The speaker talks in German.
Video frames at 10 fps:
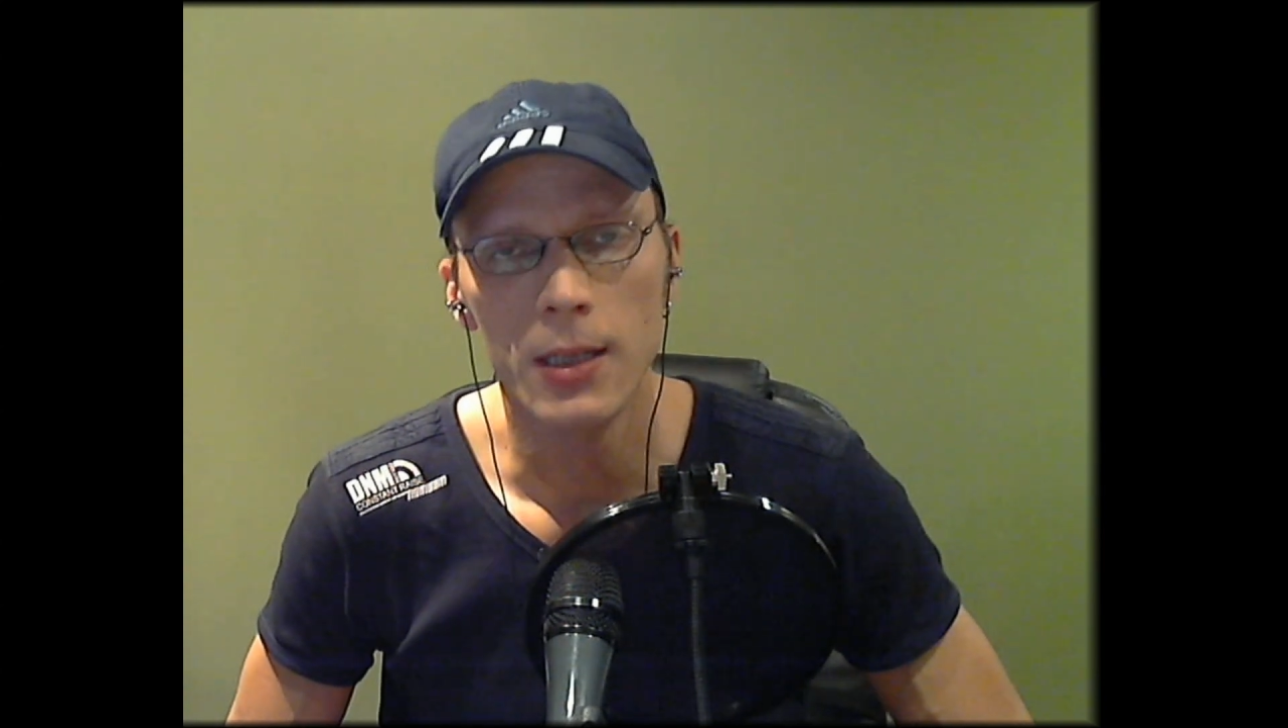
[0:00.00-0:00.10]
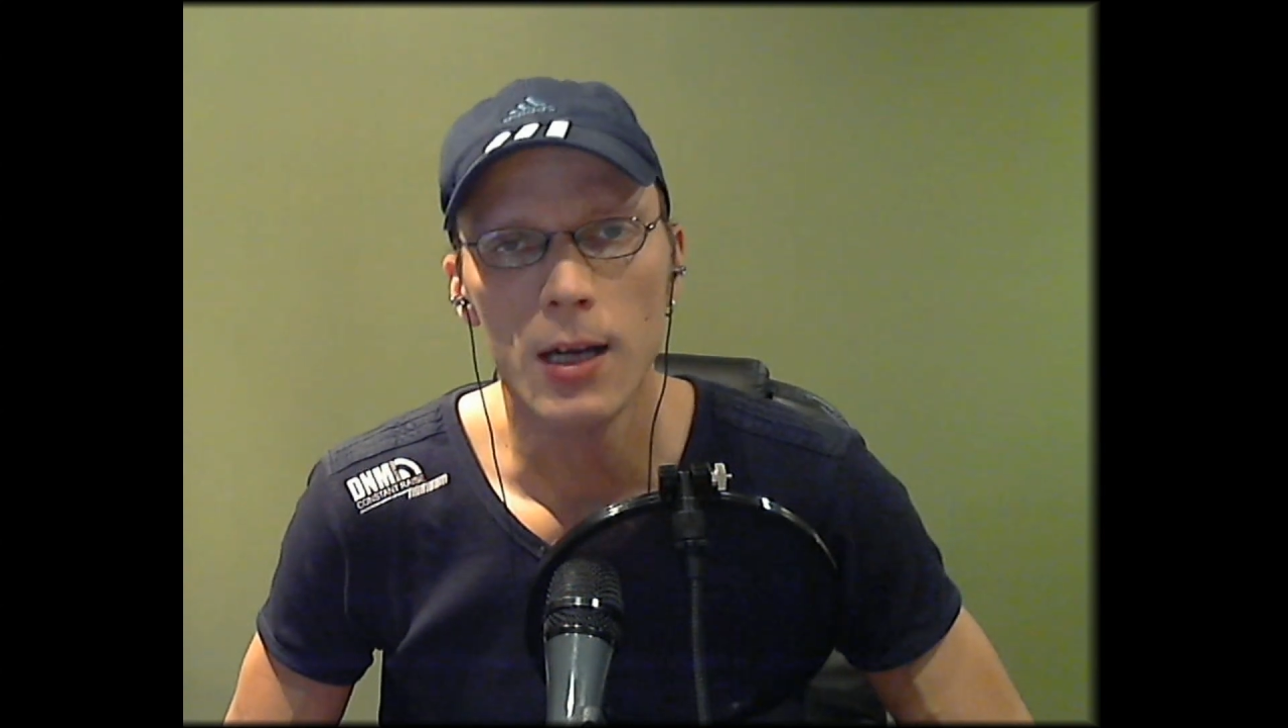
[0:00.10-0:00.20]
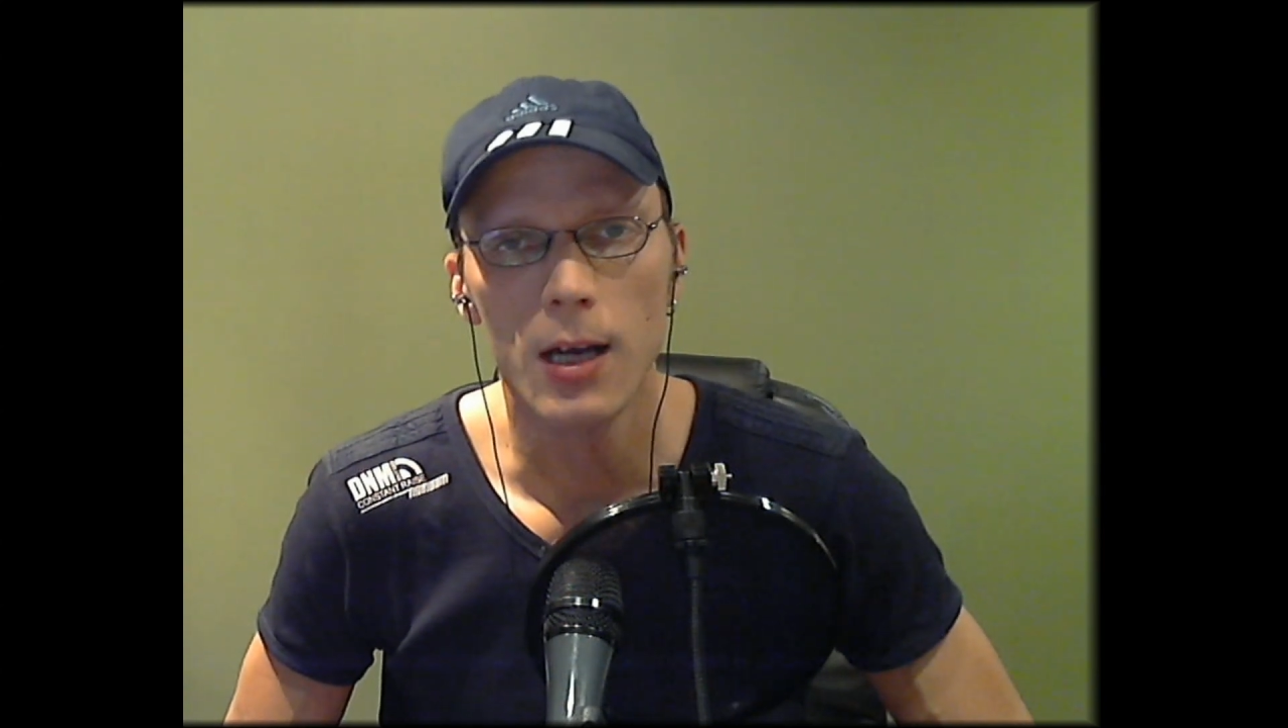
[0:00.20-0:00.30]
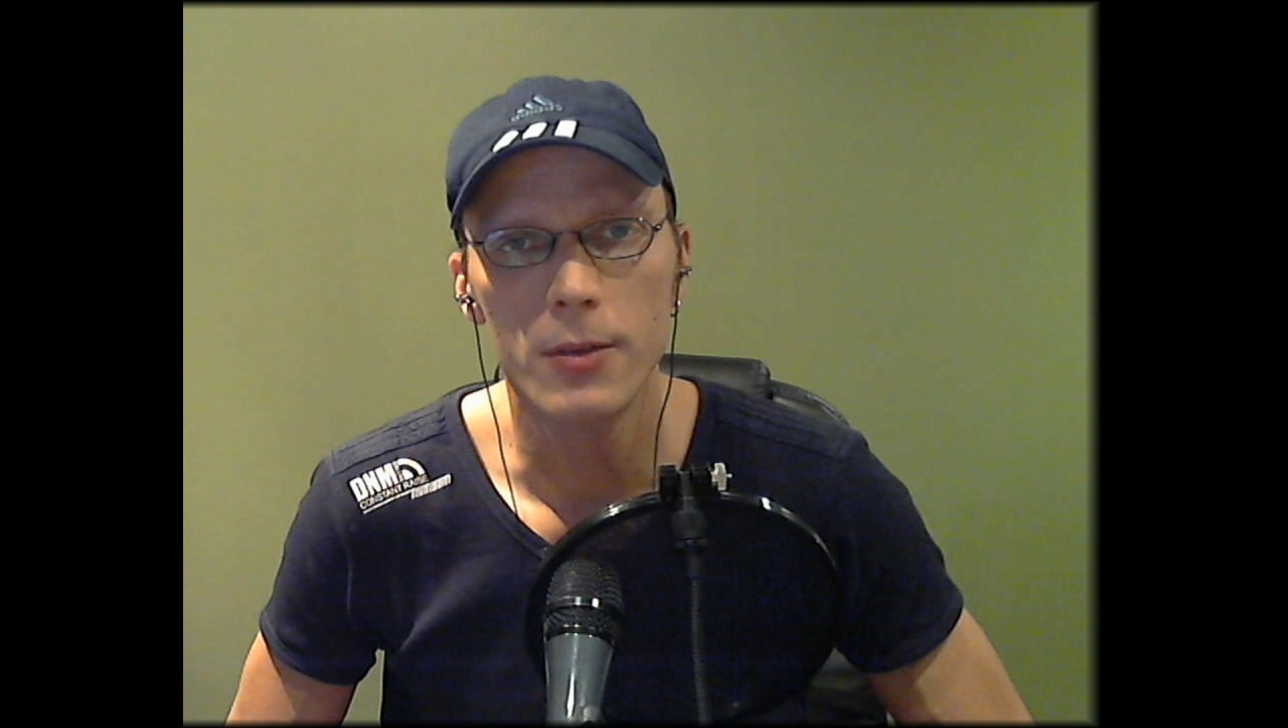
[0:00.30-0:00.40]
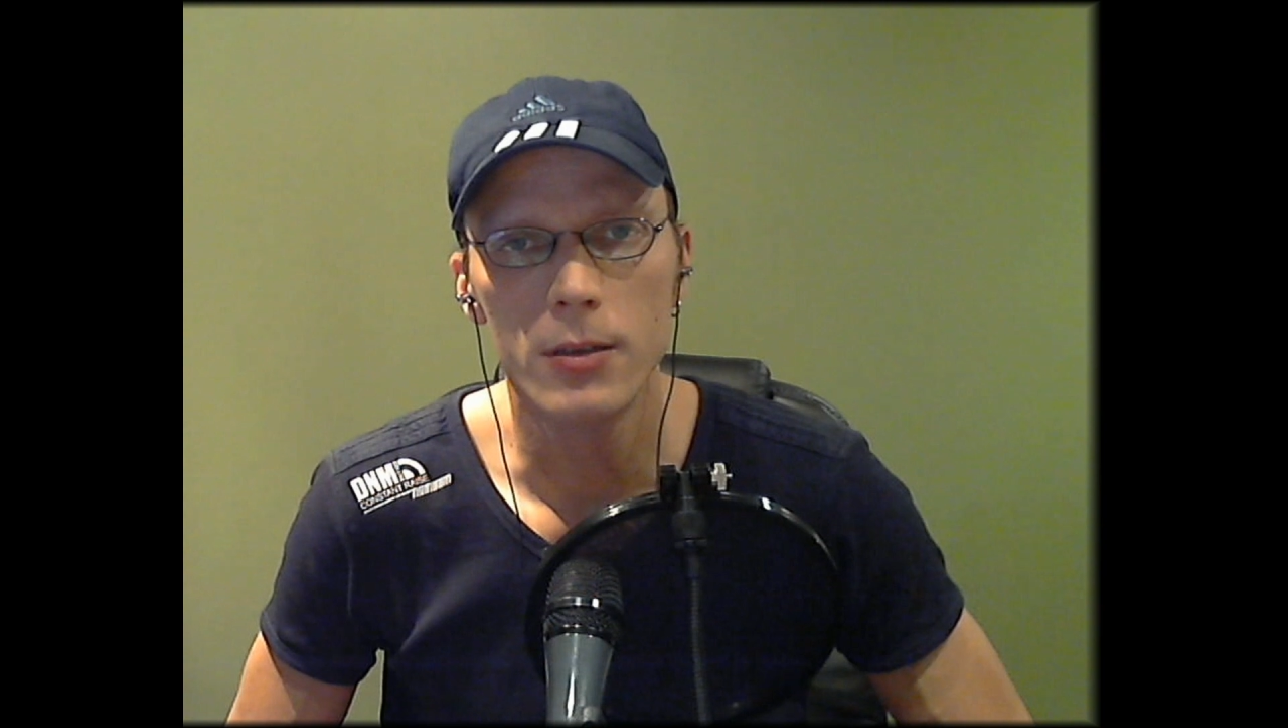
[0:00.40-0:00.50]

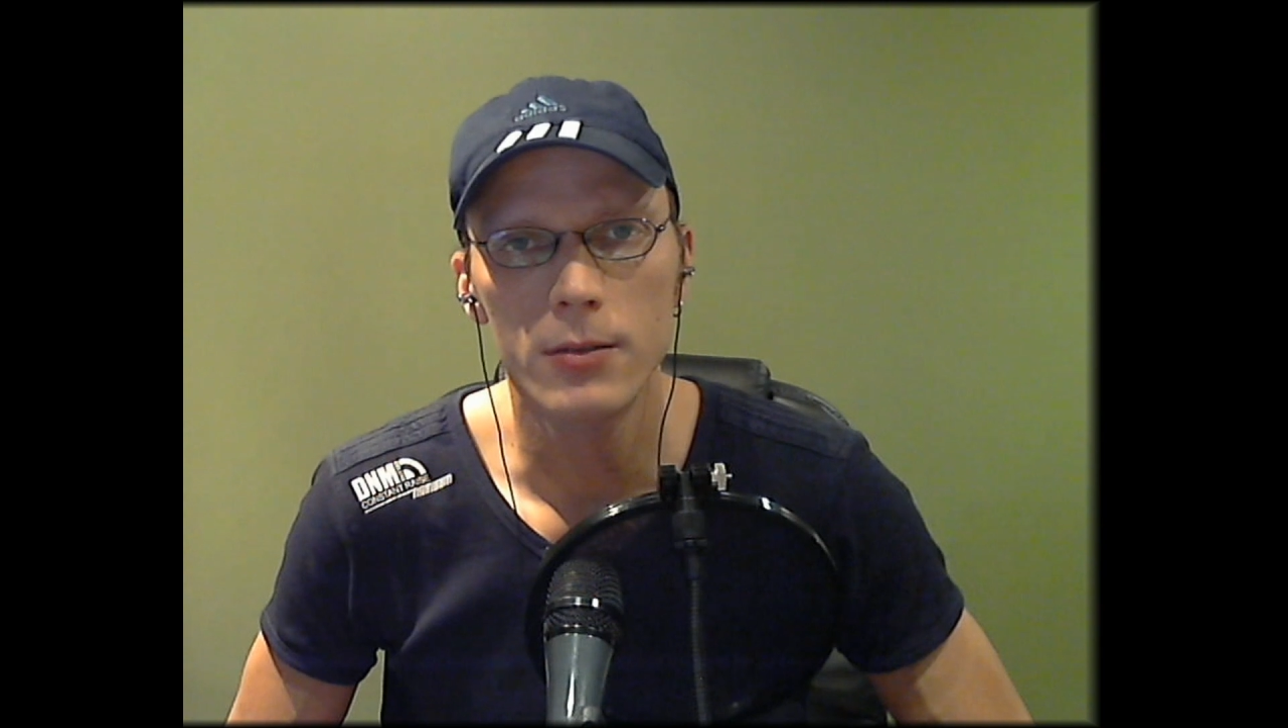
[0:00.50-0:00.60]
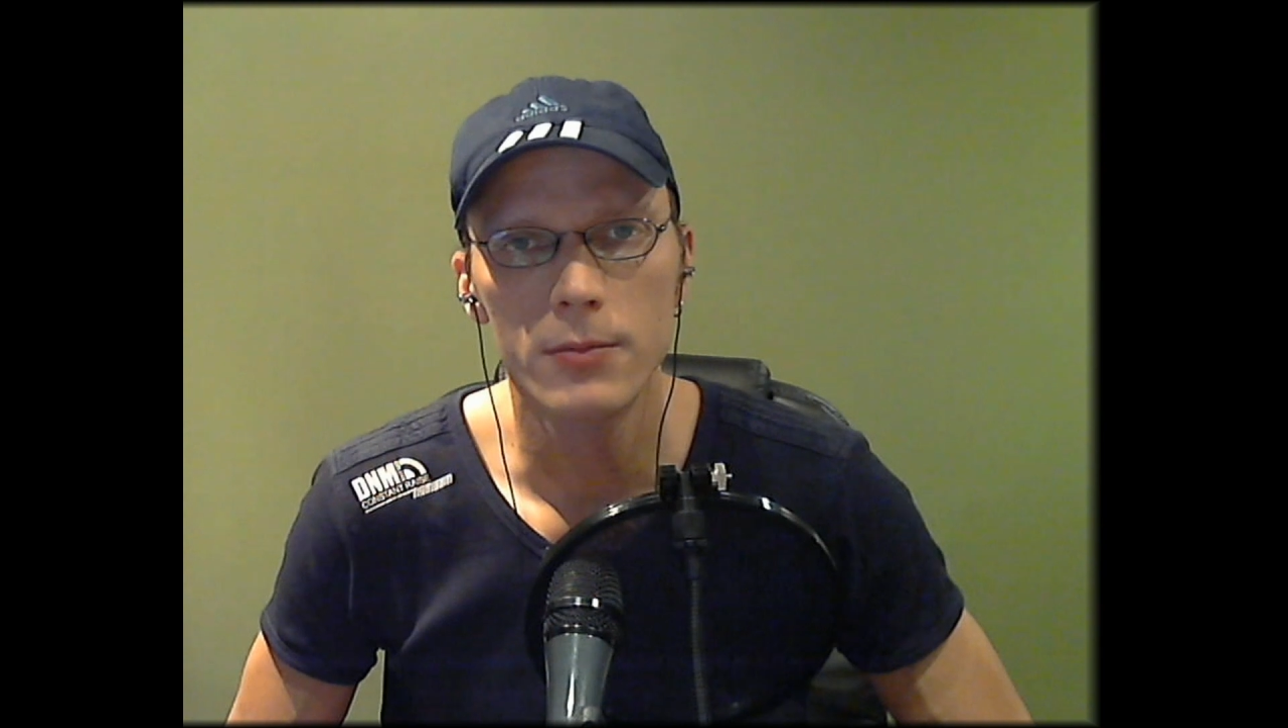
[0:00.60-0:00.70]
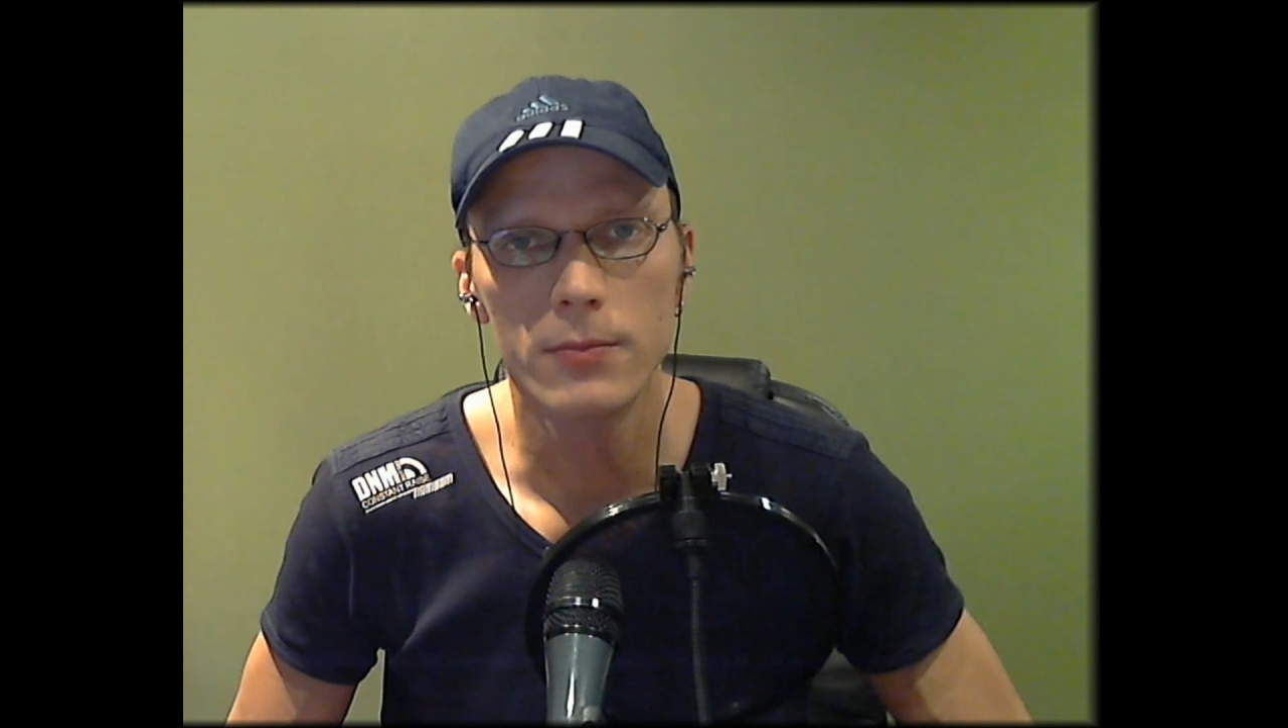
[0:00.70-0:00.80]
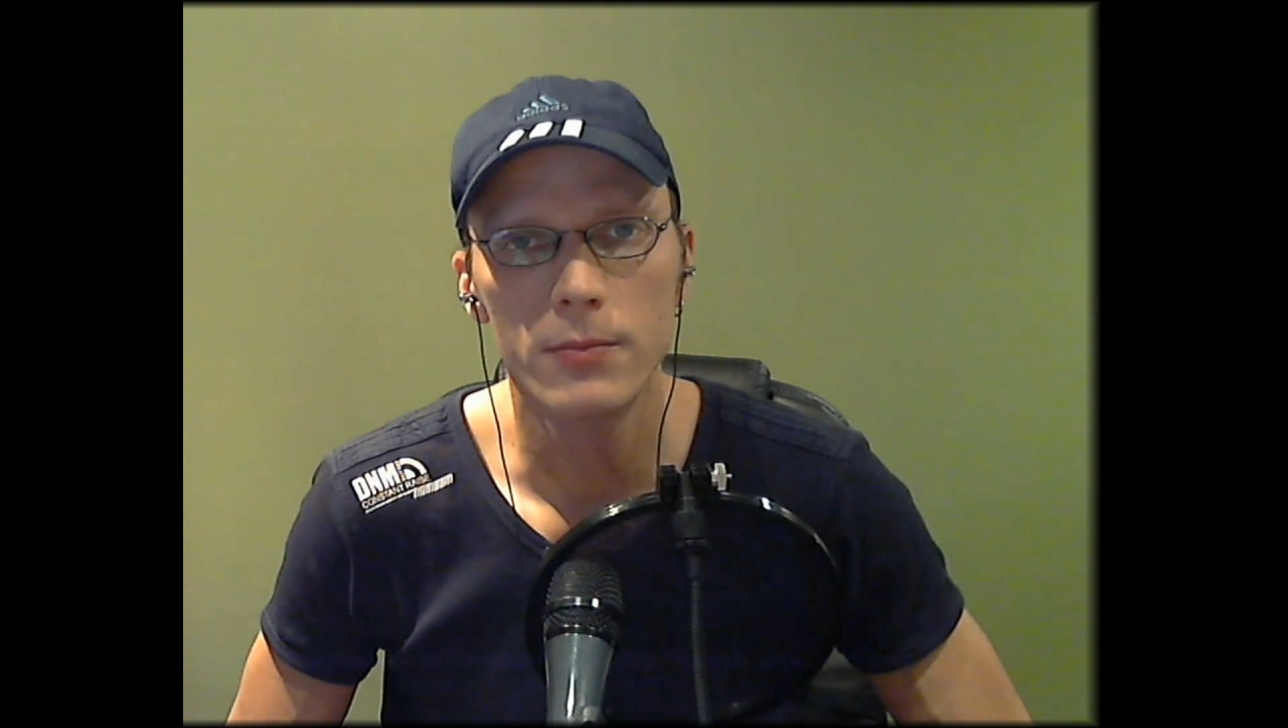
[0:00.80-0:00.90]
aber